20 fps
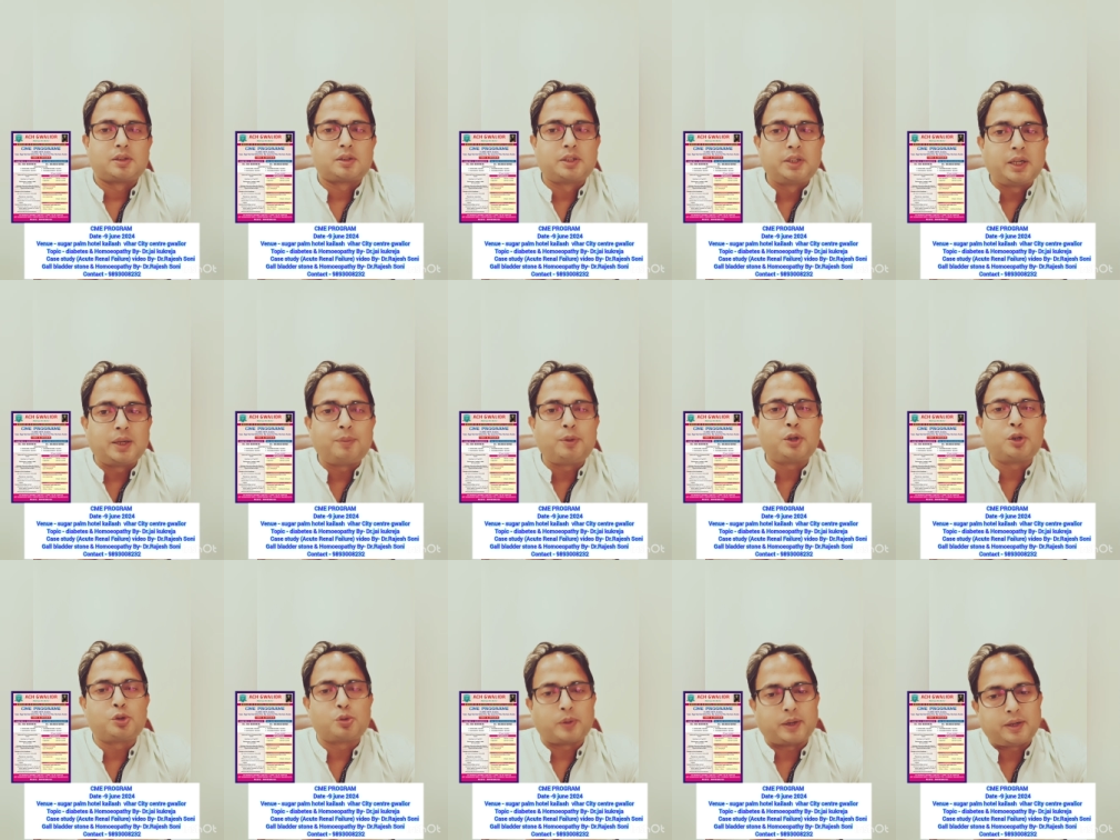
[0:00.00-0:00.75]
सी
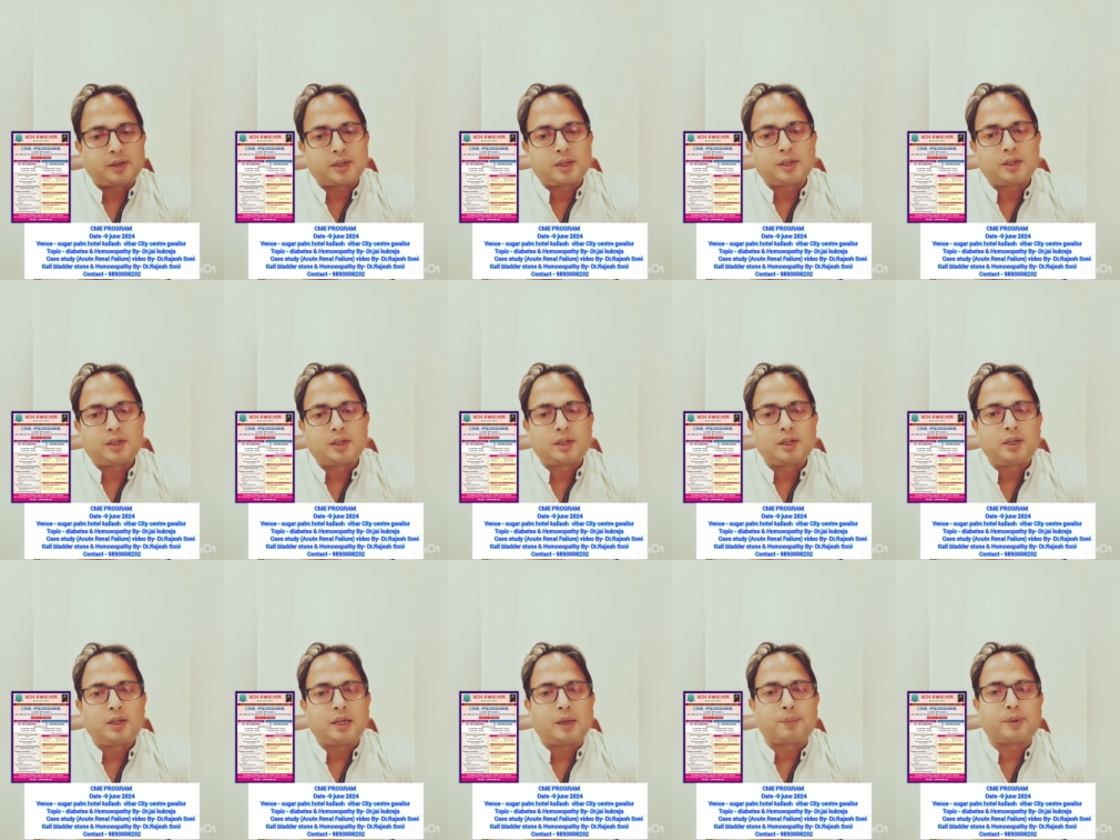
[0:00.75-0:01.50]
e की ज्वाइन करने
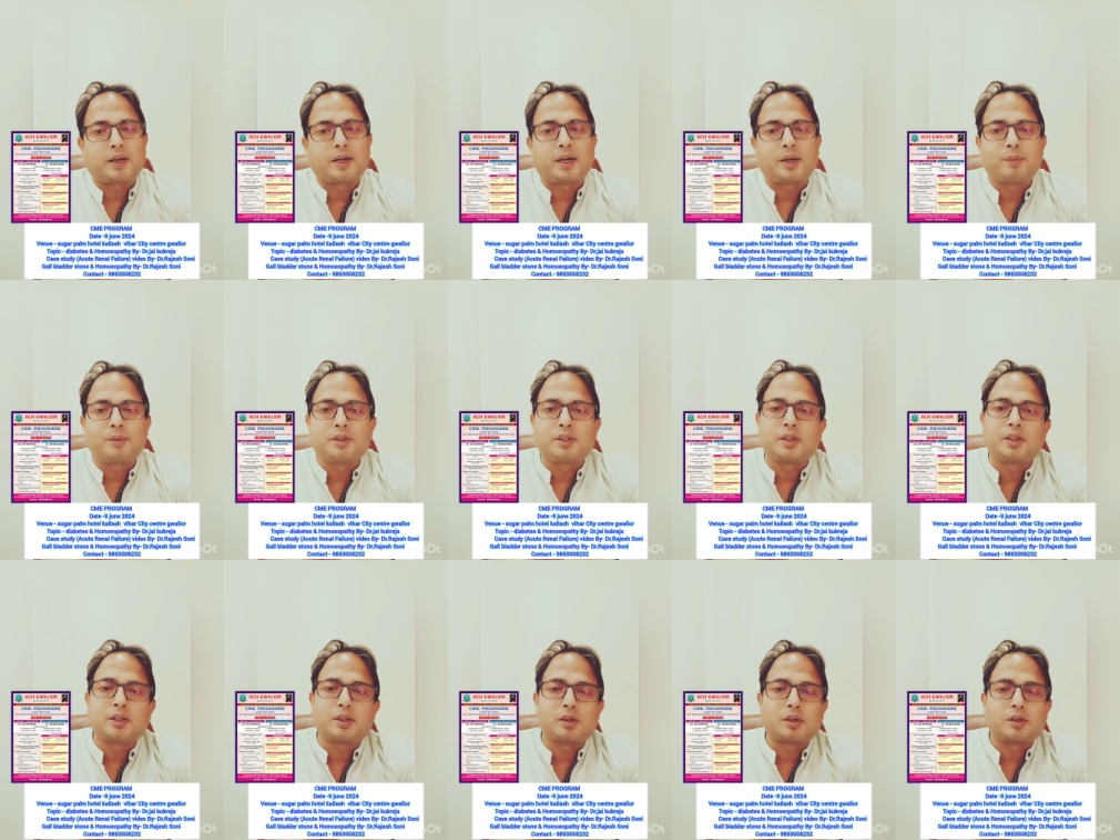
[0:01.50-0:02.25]
के लिए आप एकेडमी
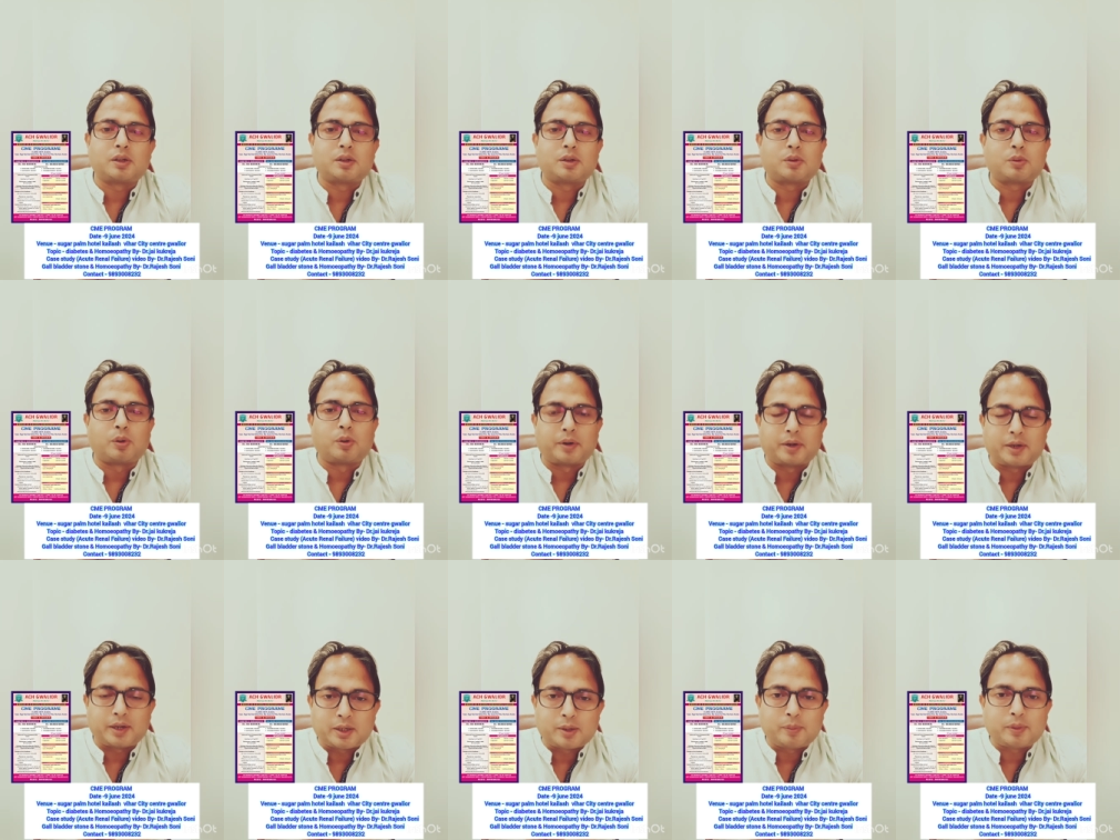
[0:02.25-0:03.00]
से
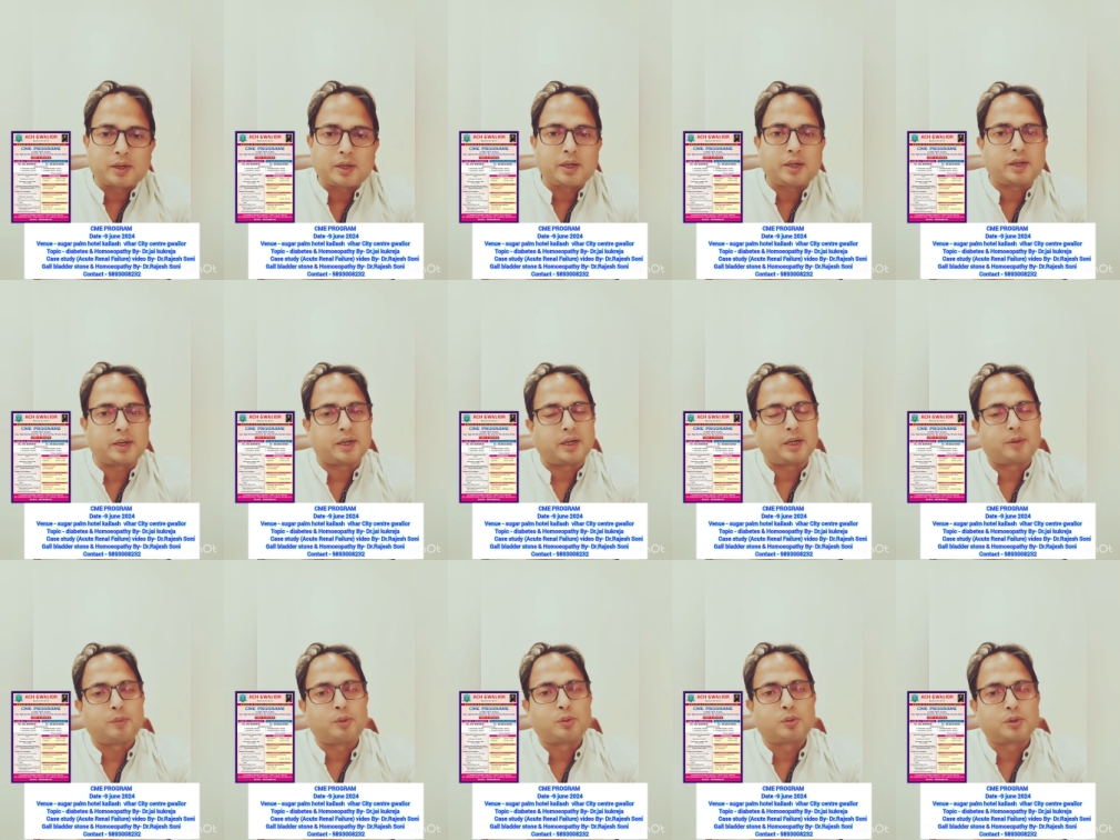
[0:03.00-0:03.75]
कांटेक्ट में रहें
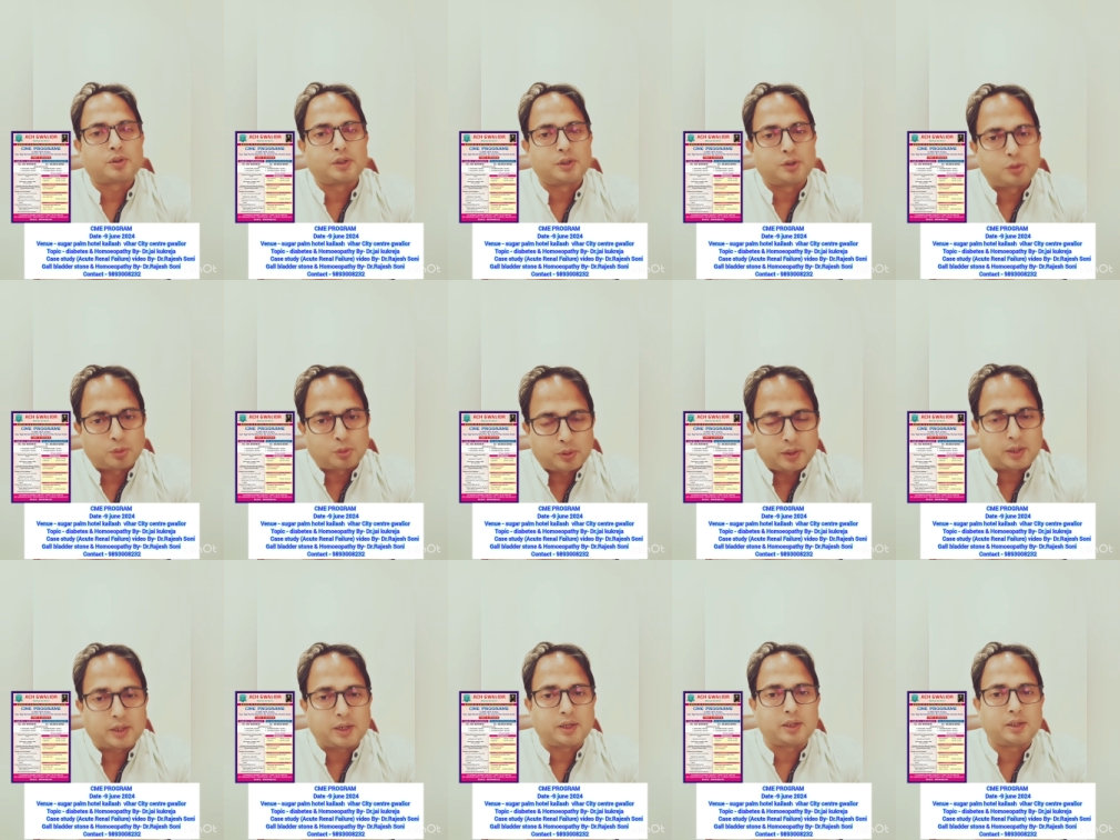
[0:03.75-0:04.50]
एकेडमी से
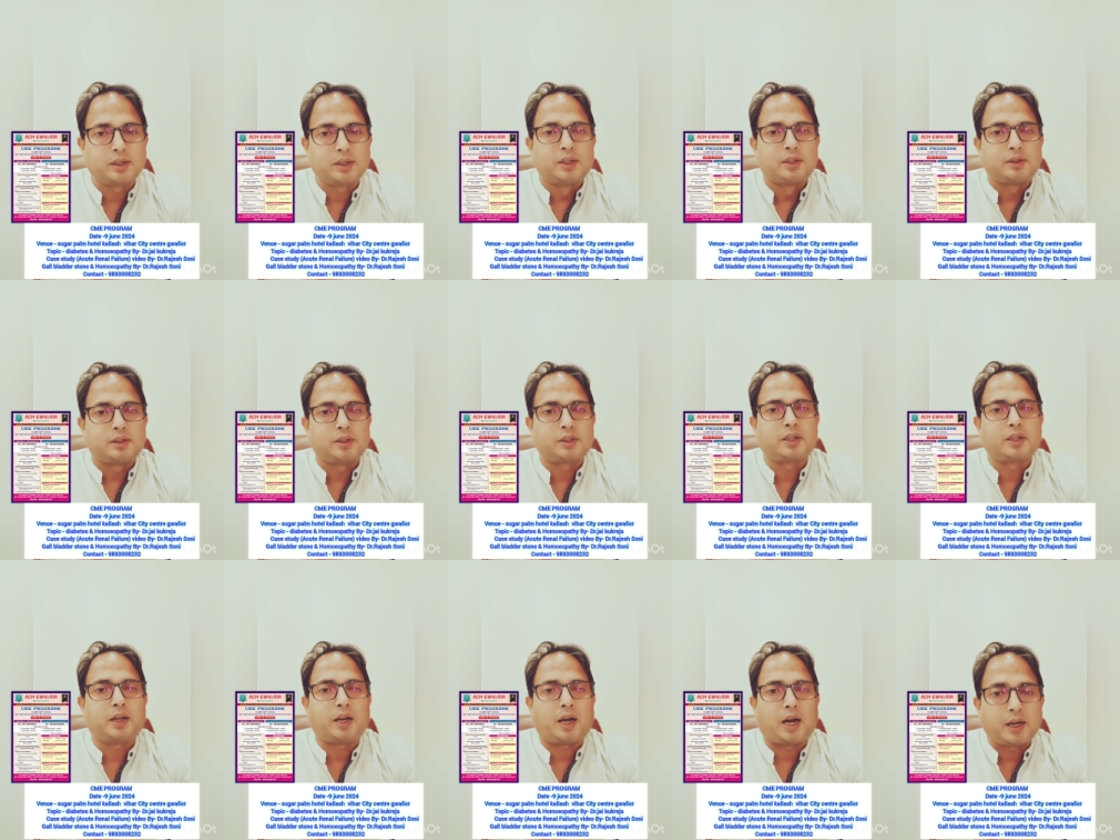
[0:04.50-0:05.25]
जुड़े रहें
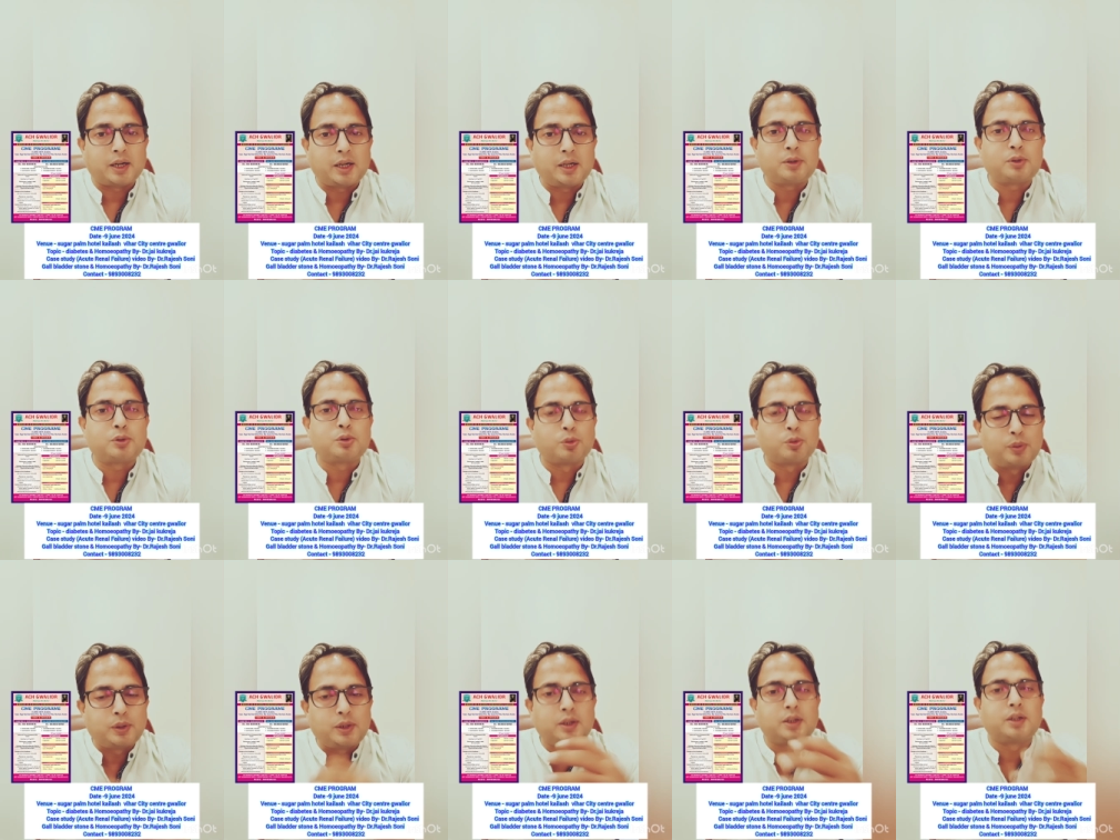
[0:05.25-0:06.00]
जिससे आगे जो भी